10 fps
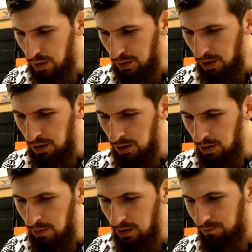skazani i
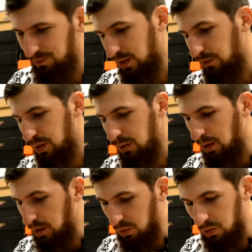nie ma nawet za
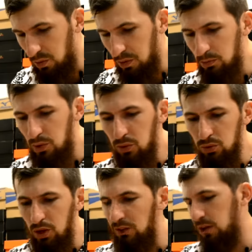bardzo co z tym
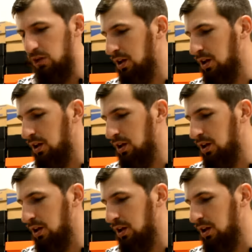dyskutować.